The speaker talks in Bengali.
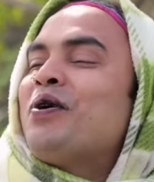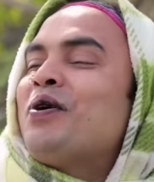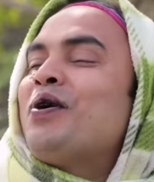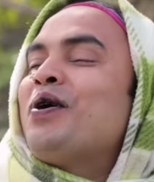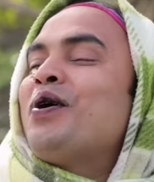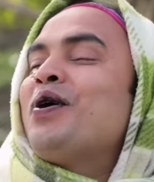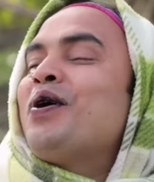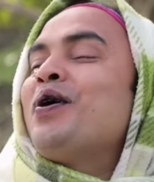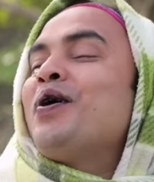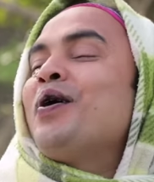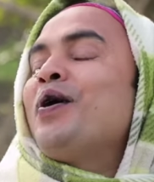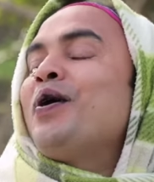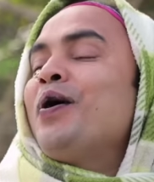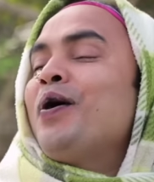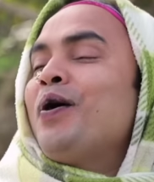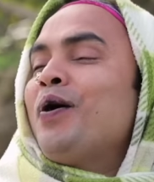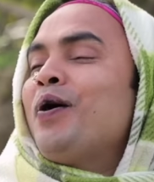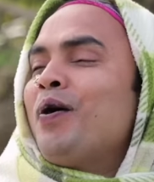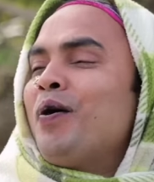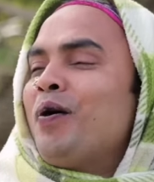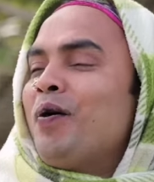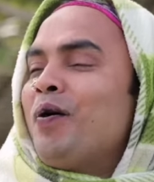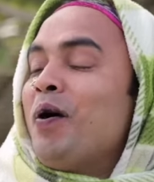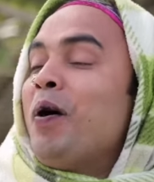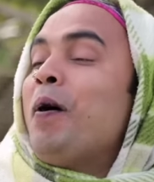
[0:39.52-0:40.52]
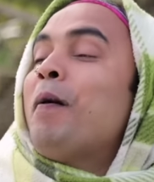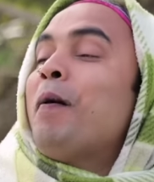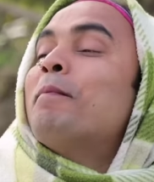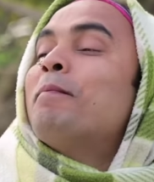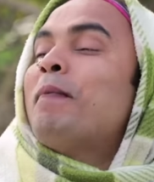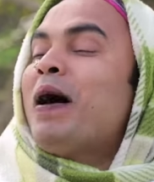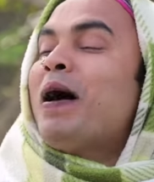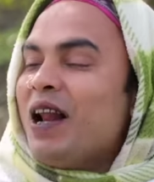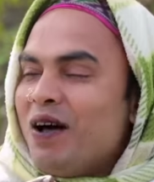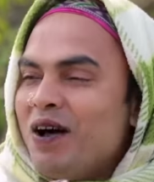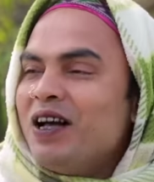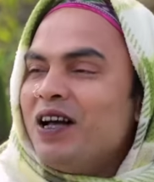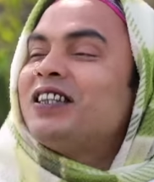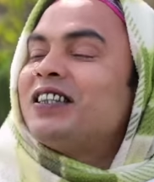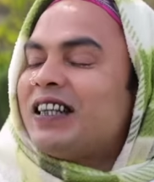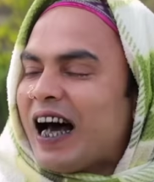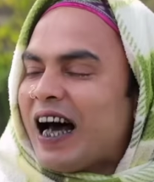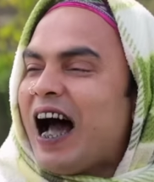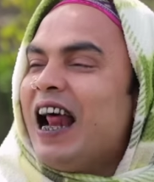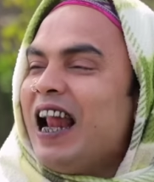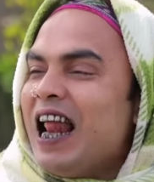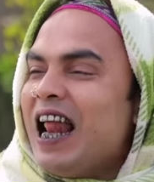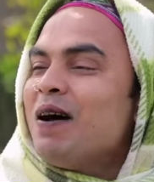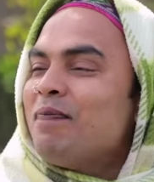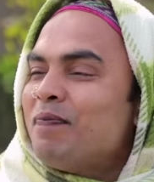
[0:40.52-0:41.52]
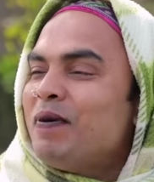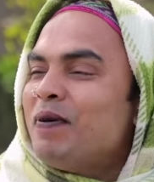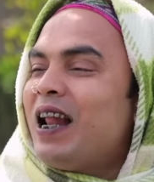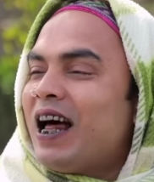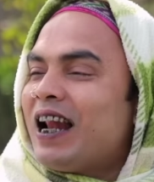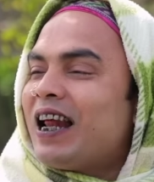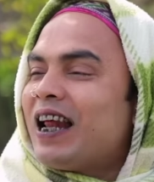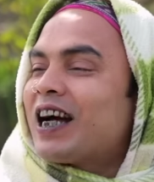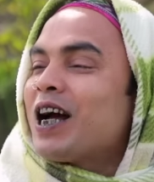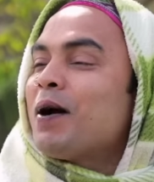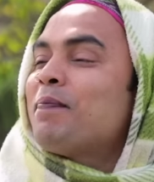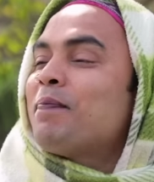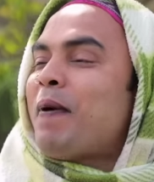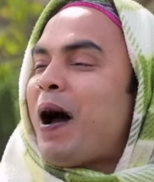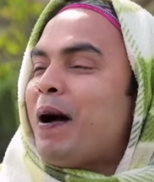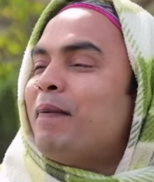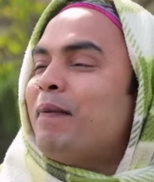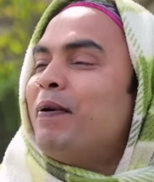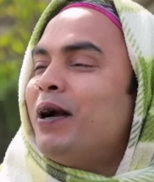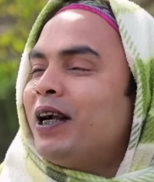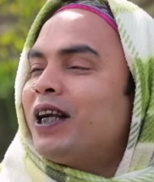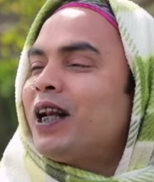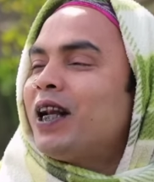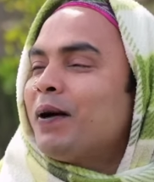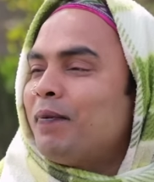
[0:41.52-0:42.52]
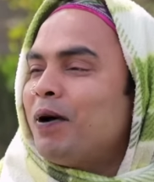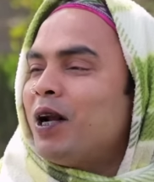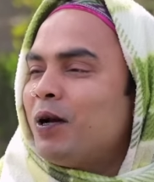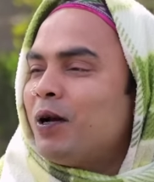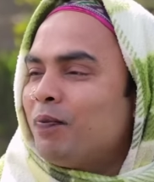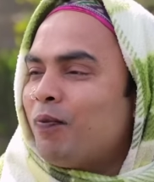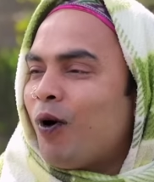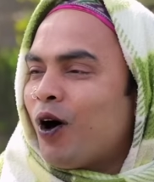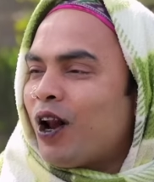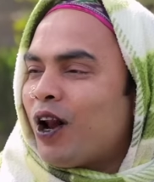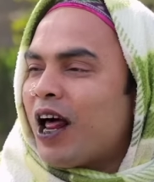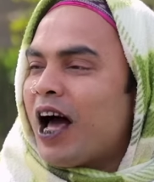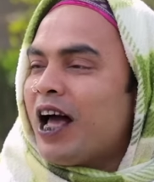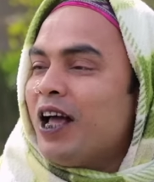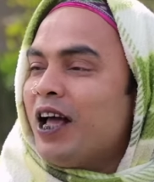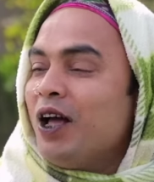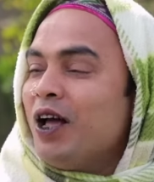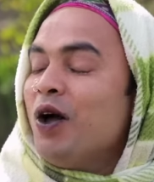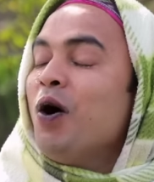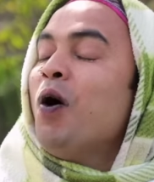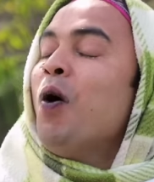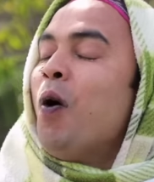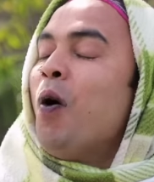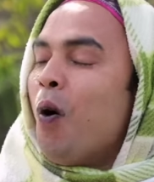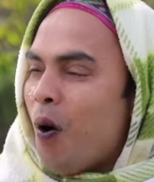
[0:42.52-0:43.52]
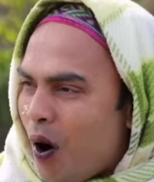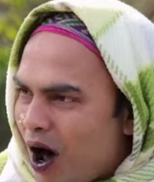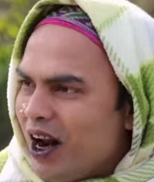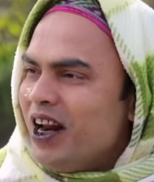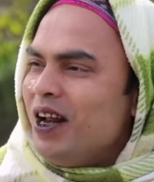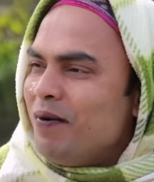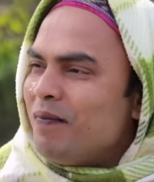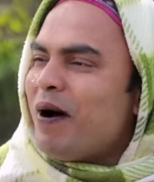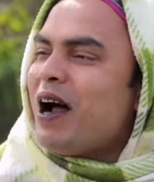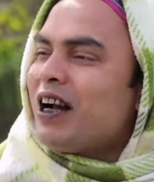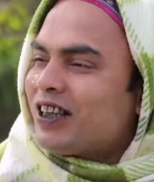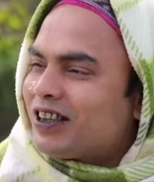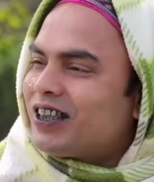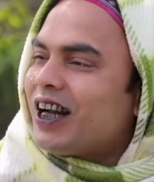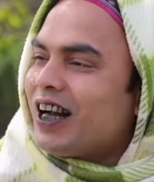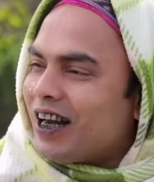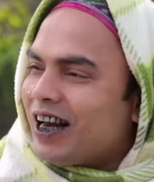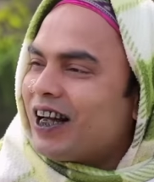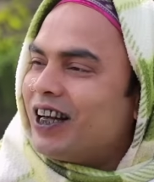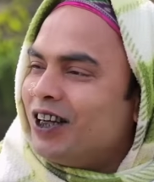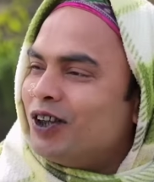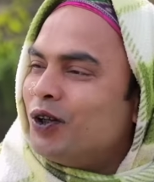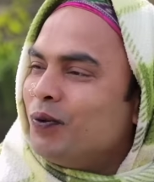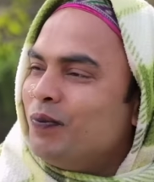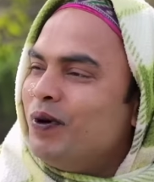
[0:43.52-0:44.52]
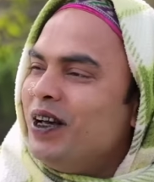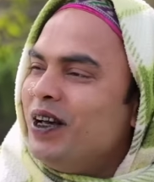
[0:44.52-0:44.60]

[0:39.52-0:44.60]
ও মানে ওই ছেলা পিলারাকে প্রাইভেট টাইভেট পড়াই ওরই মাস্টার নাকি